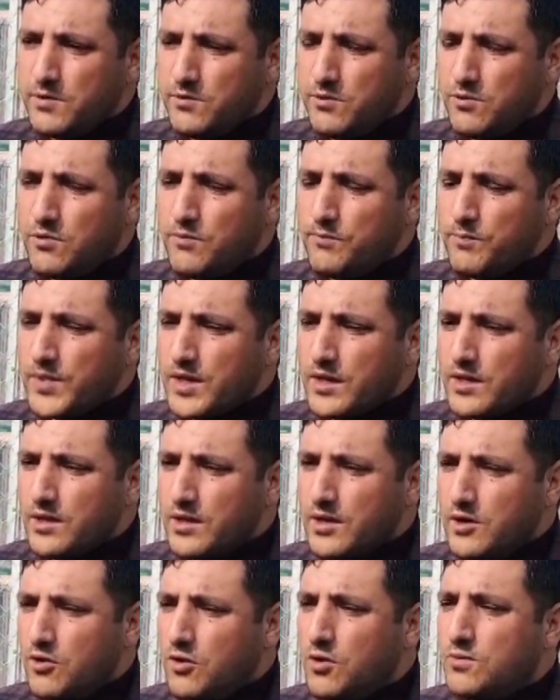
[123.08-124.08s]
में वो
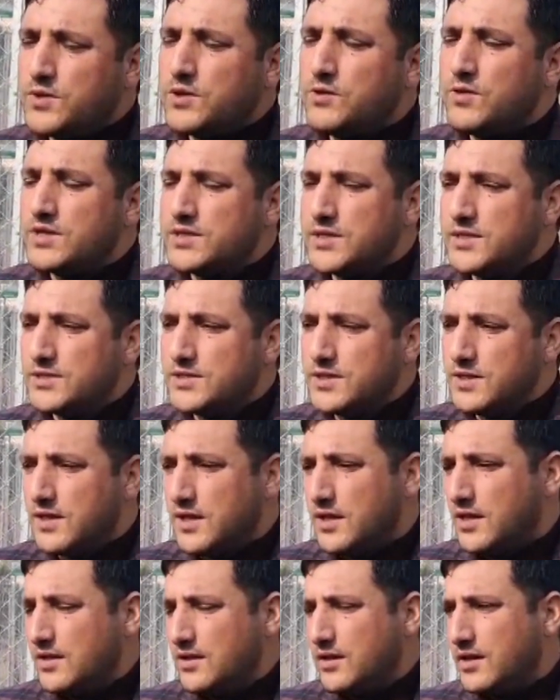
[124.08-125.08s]
ऑब्जर्वेशंस
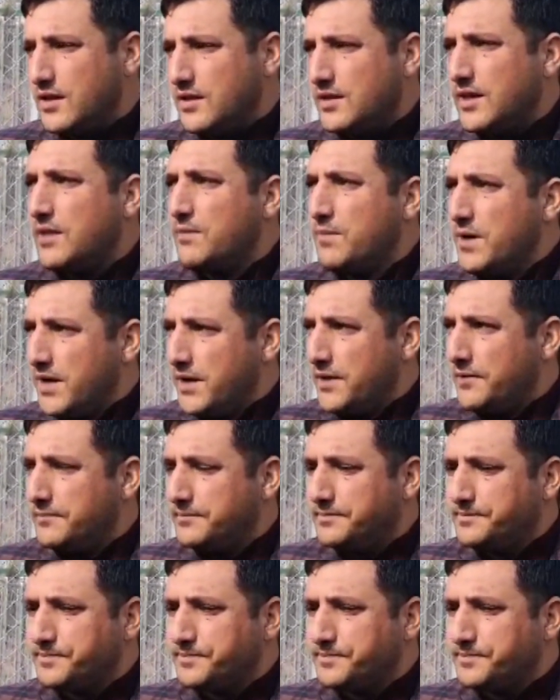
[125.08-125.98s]
दे पाए